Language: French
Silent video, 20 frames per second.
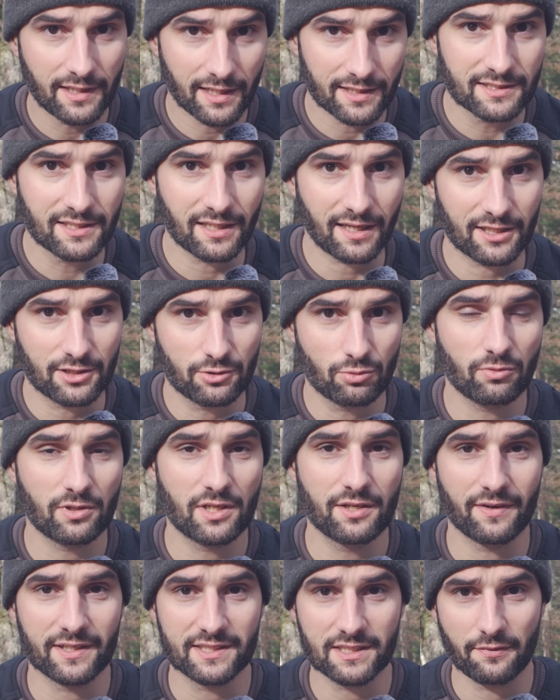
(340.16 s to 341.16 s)
la direction
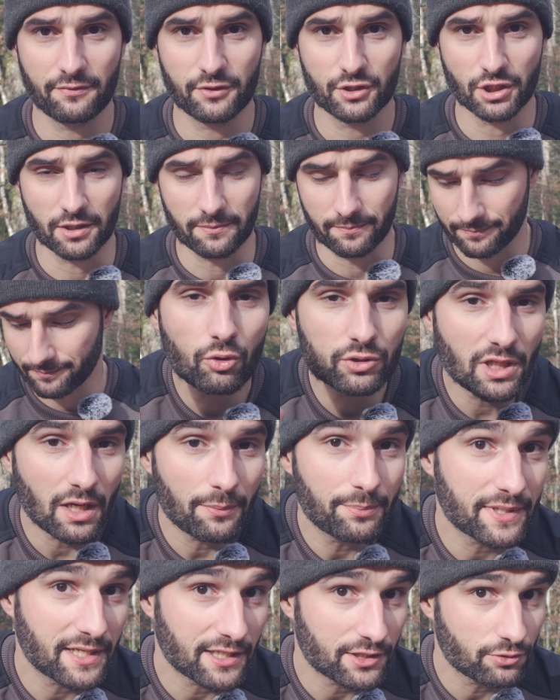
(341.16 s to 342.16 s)
qui va s'afficher. Autre
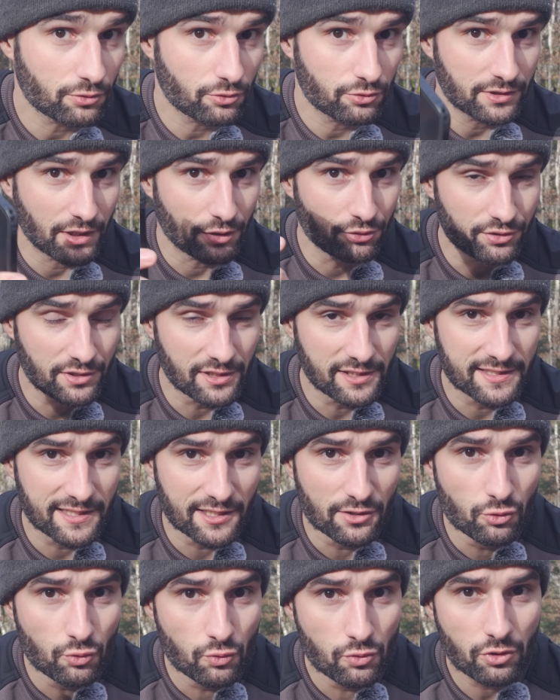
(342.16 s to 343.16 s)
application qu'on a
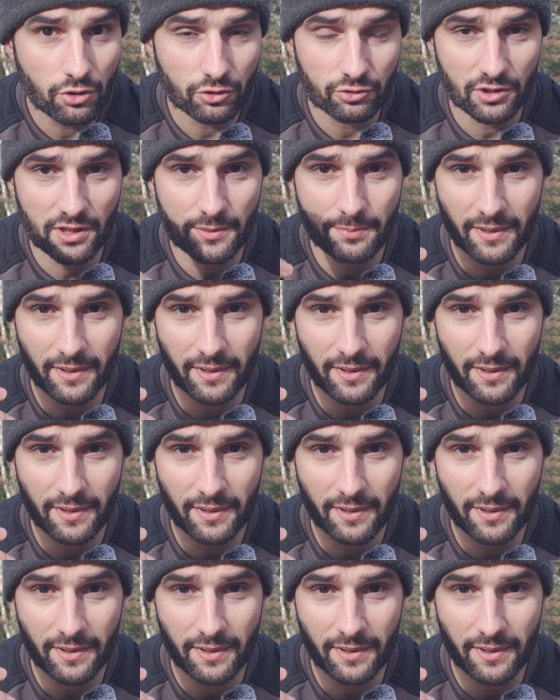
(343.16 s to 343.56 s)
utilisée nous quand on est